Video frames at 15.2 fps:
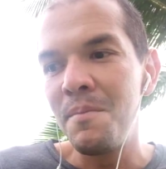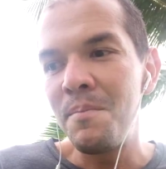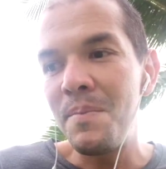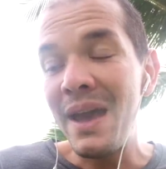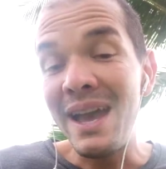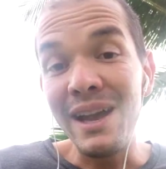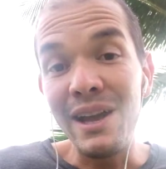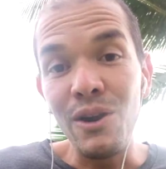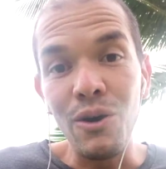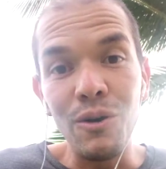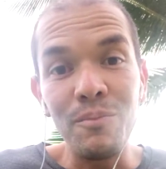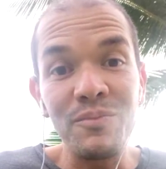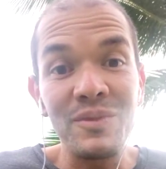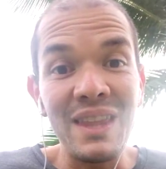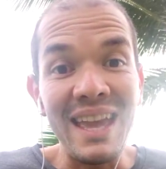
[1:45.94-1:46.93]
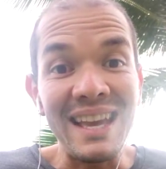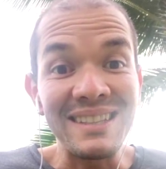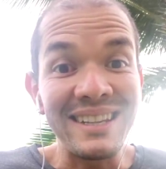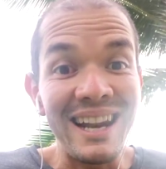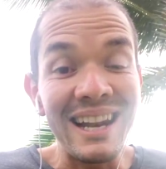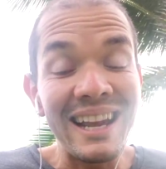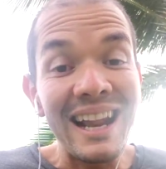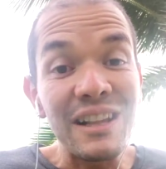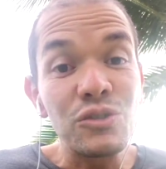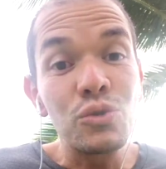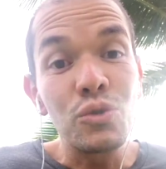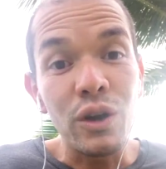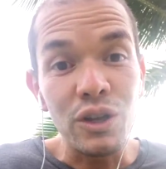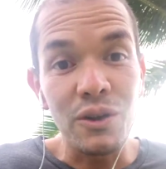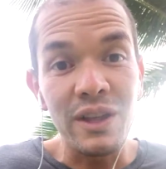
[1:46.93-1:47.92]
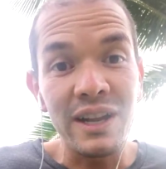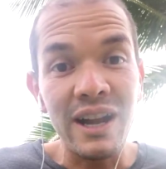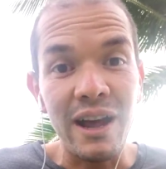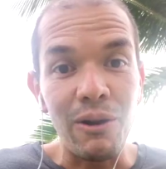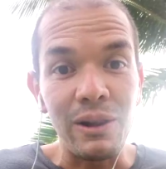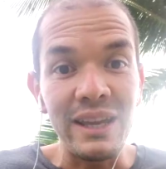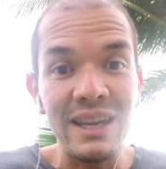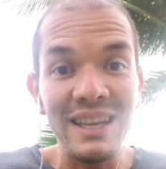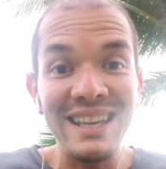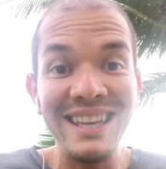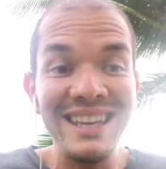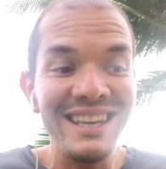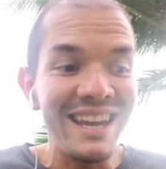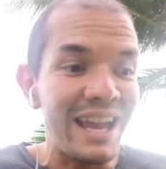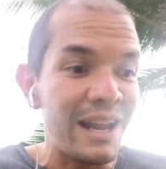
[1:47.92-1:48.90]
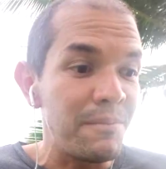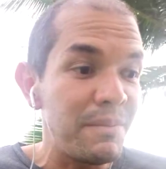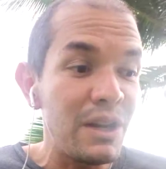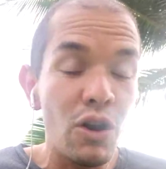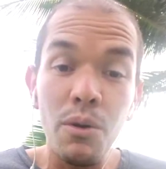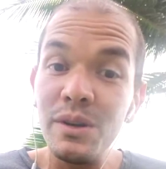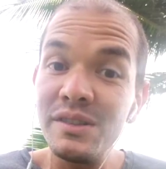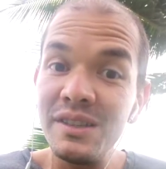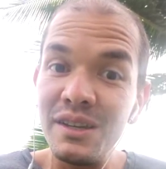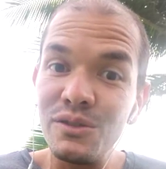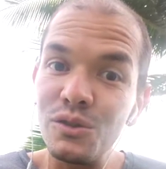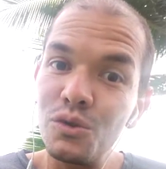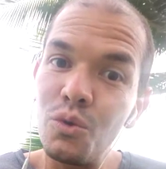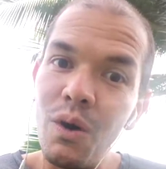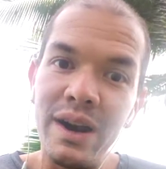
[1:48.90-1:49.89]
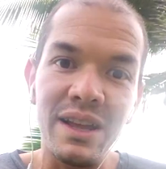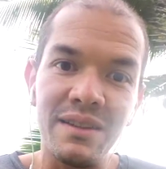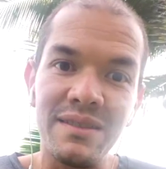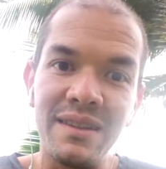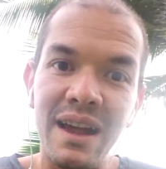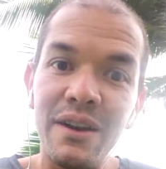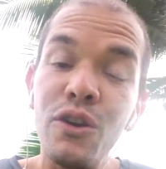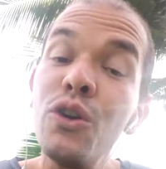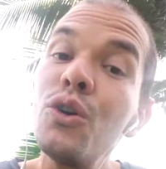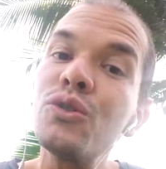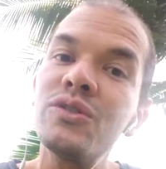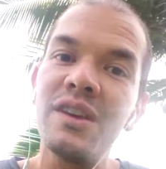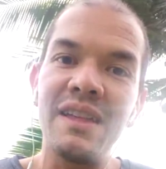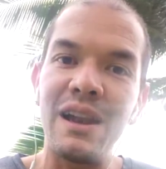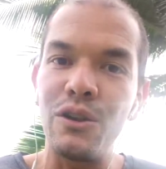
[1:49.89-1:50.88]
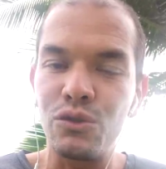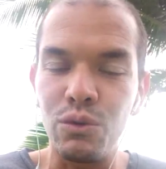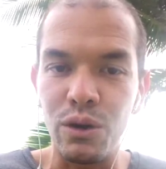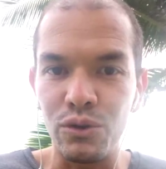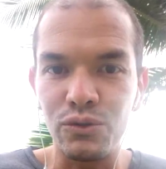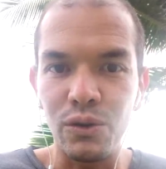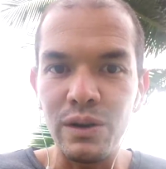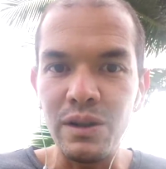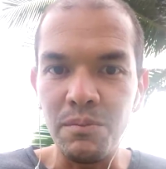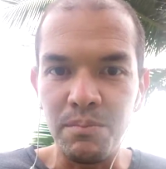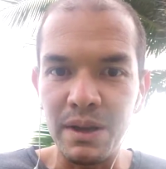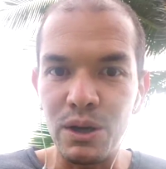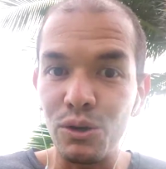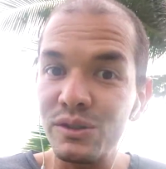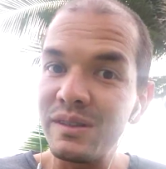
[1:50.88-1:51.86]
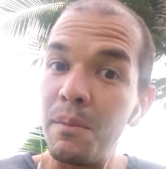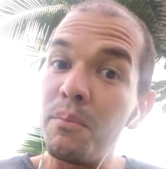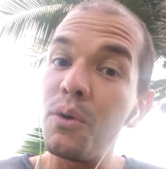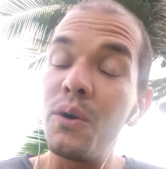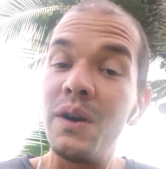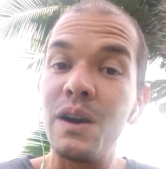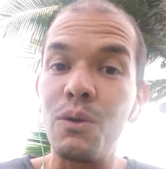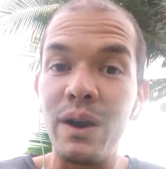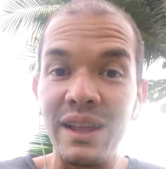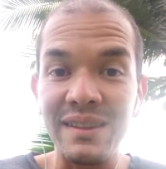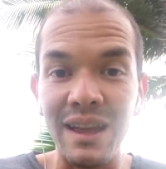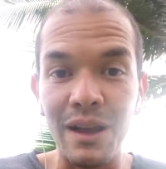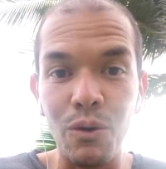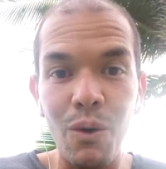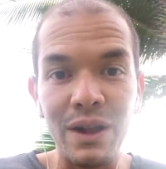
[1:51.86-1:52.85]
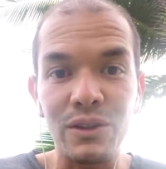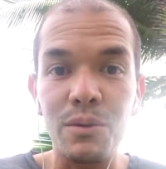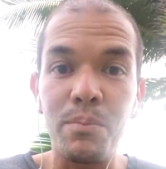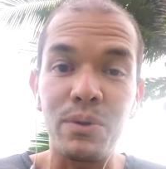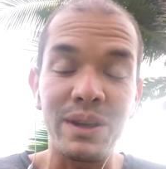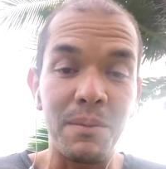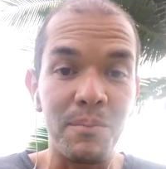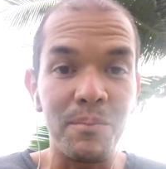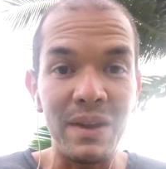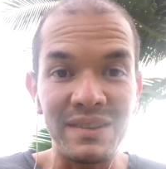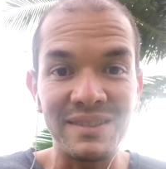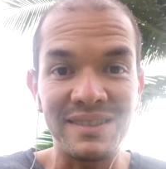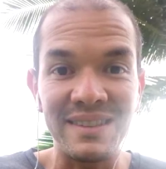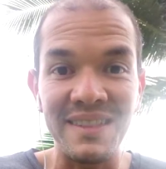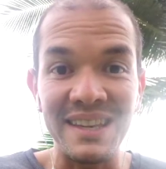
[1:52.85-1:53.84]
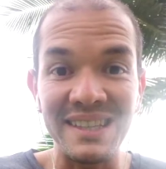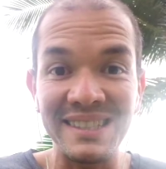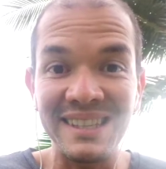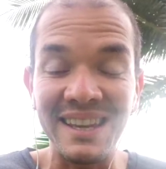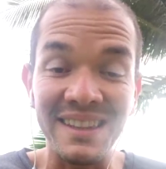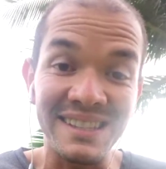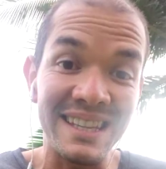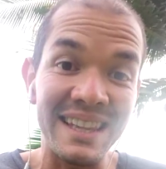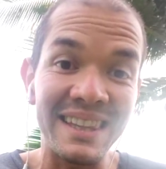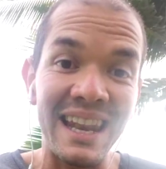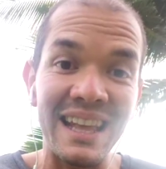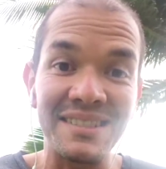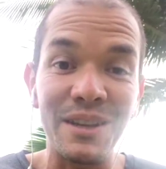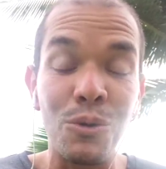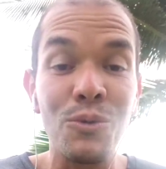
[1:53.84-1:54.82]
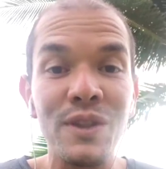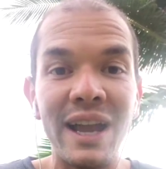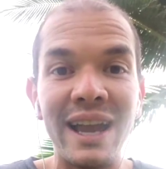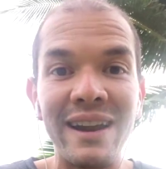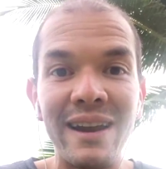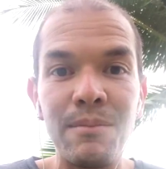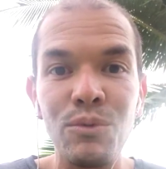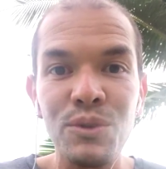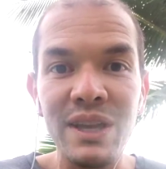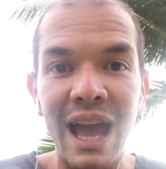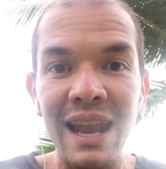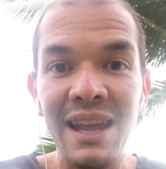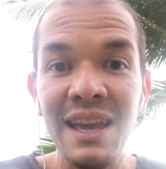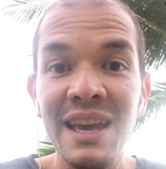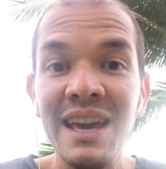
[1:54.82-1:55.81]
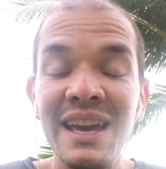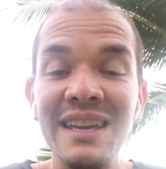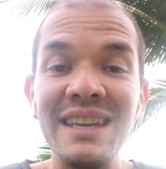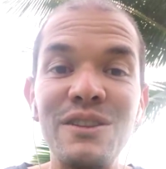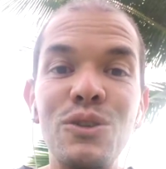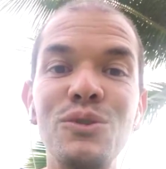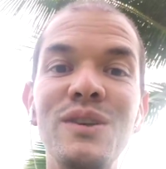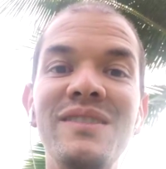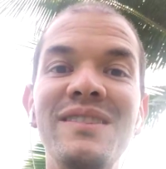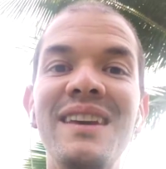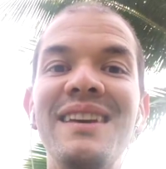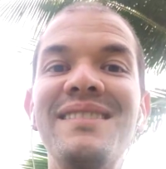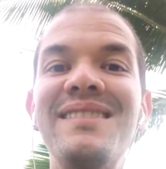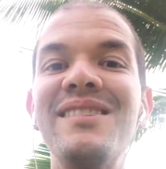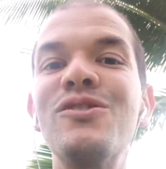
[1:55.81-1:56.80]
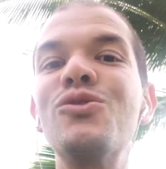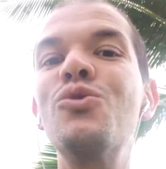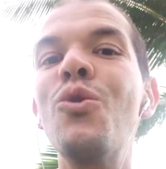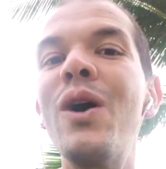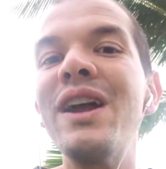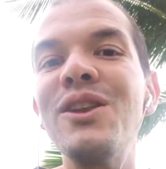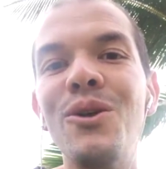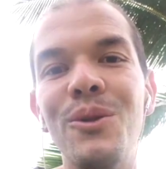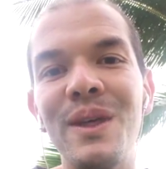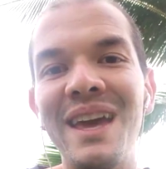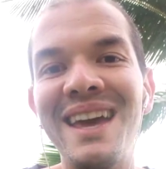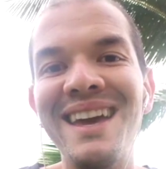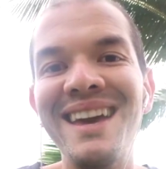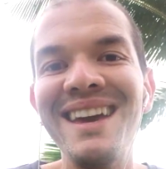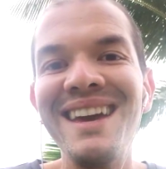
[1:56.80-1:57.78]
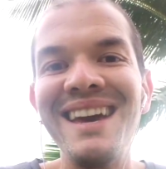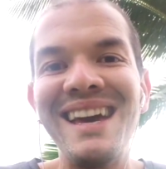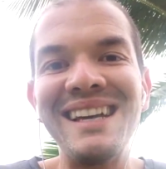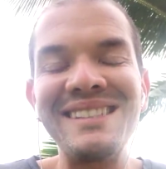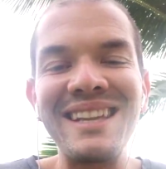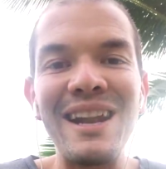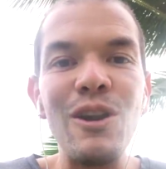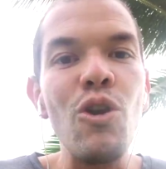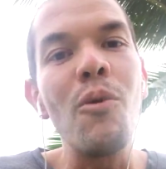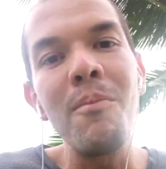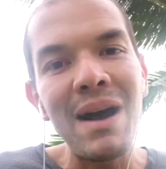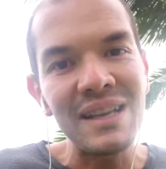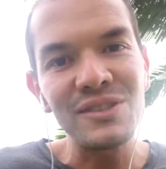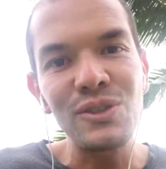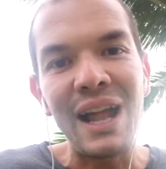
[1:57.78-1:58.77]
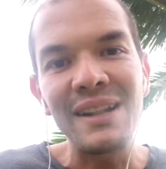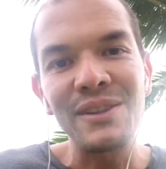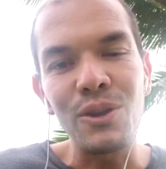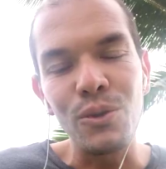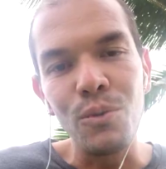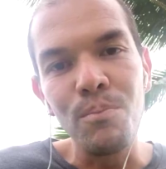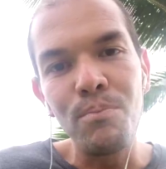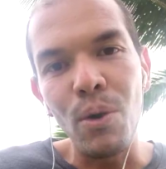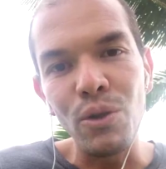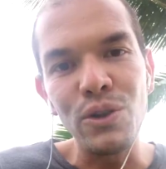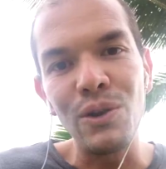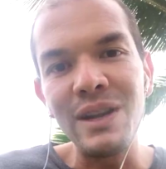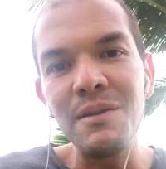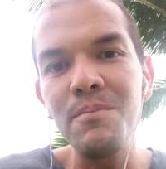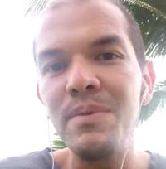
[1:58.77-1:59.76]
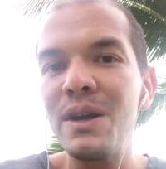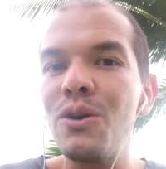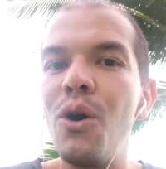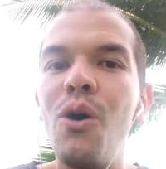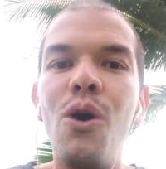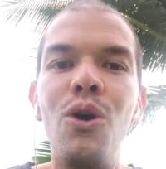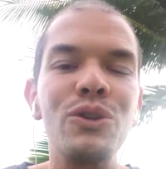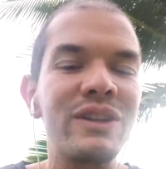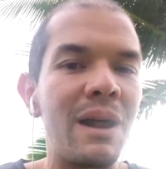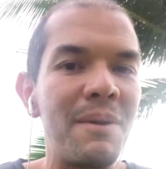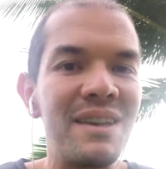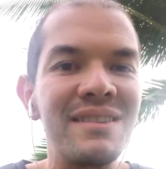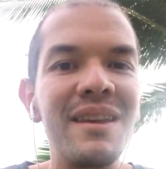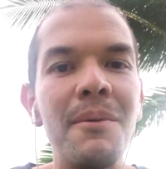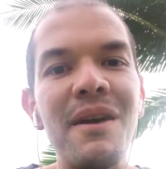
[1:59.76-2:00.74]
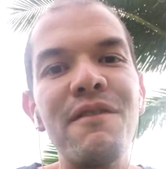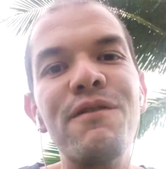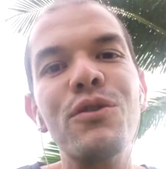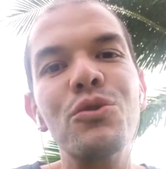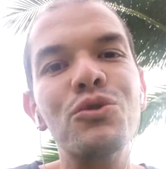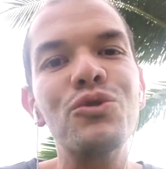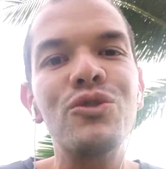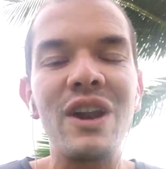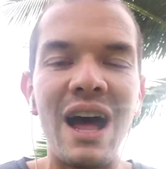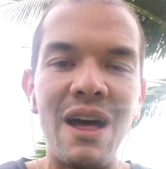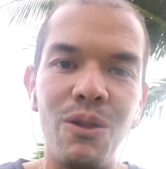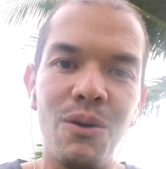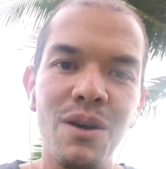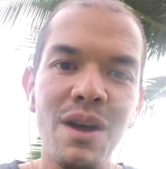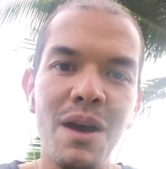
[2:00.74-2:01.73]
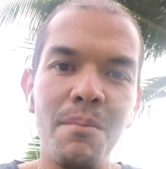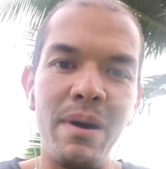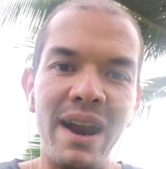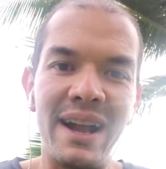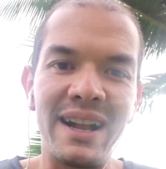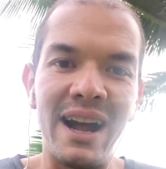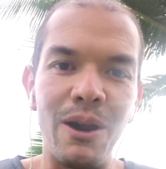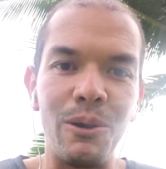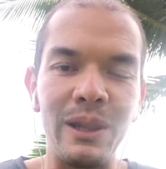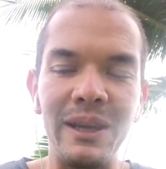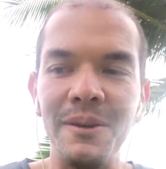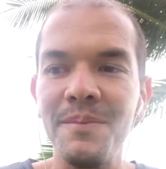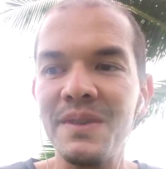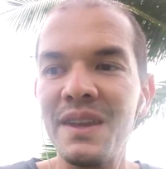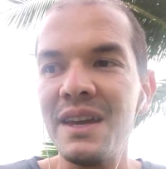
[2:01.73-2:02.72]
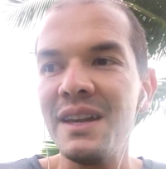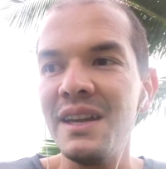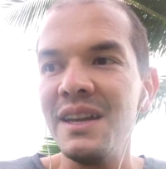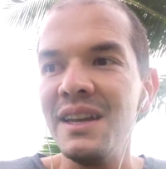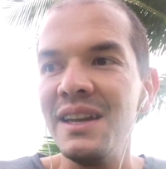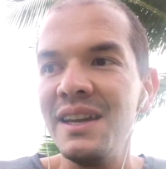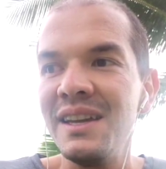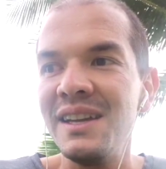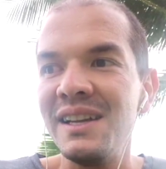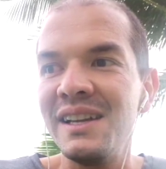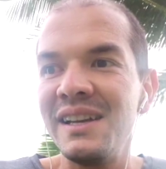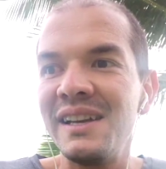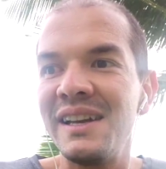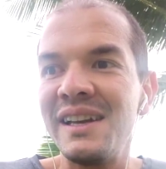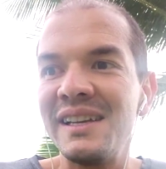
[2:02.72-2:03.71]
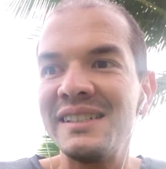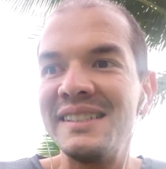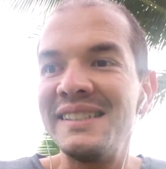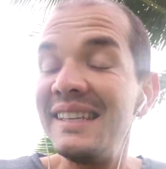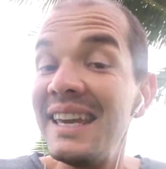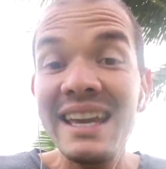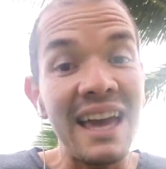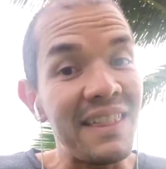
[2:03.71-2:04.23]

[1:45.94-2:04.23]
Pero este era el gran sueño de Caroli y en 1940 no se dan los Juegos Olímpicos, tampoco en el 44 porque se desata la Segunda Guerra Mundial y entonces este sueño de estar en lo más alto de un podio olímpico otra vez se ve frustrado para Caroli. Sigue